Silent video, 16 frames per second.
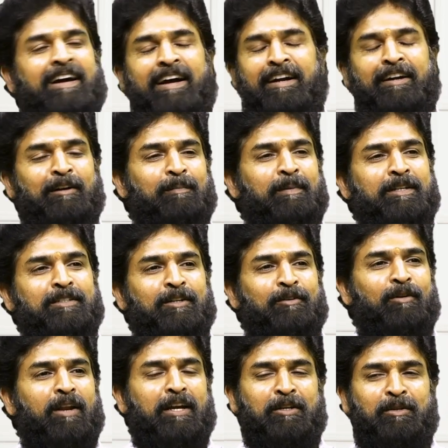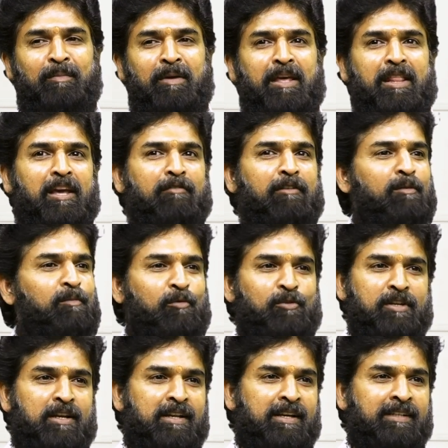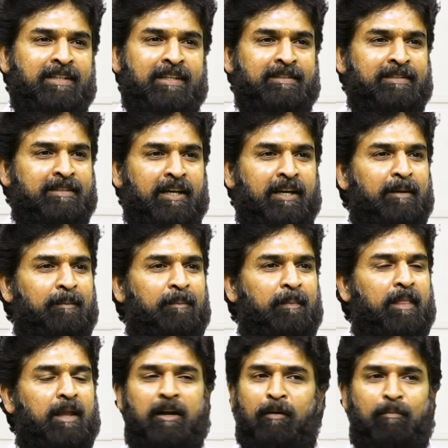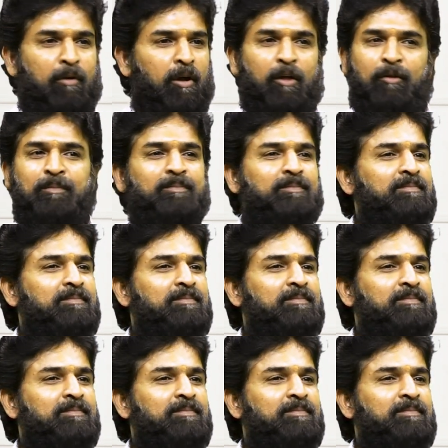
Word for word: హండ్రెడ్ పర్సెంట్ లక్ష్మీదేవికి పూజలు చేసేస్తే డబ్బు రాదు